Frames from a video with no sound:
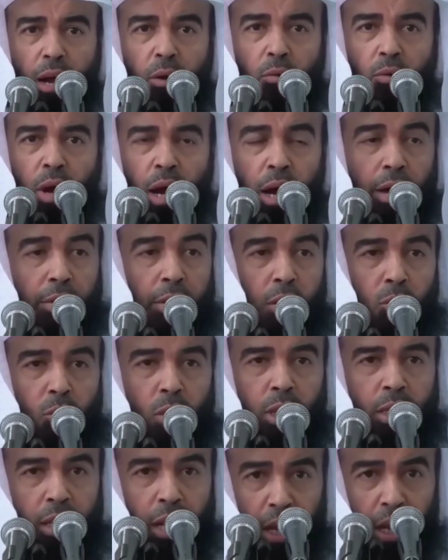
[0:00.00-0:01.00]
وهذا
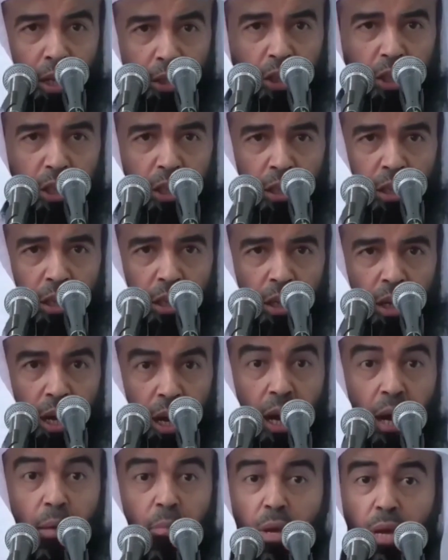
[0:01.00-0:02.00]
هو التاج
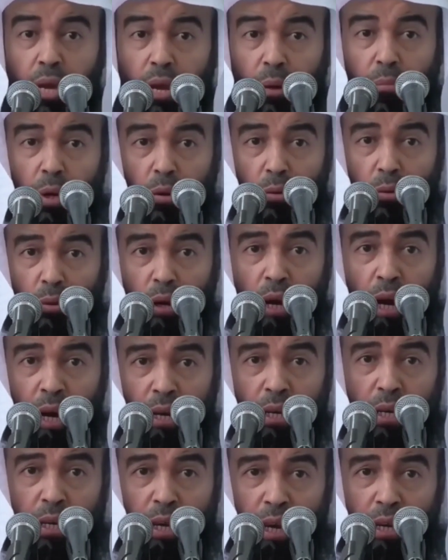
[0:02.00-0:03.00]
عمل
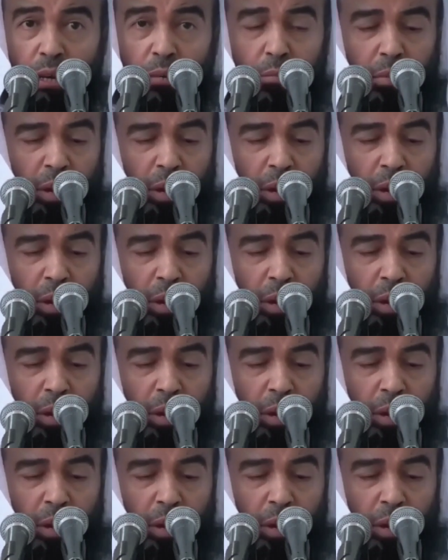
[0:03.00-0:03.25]
بالقران الكريم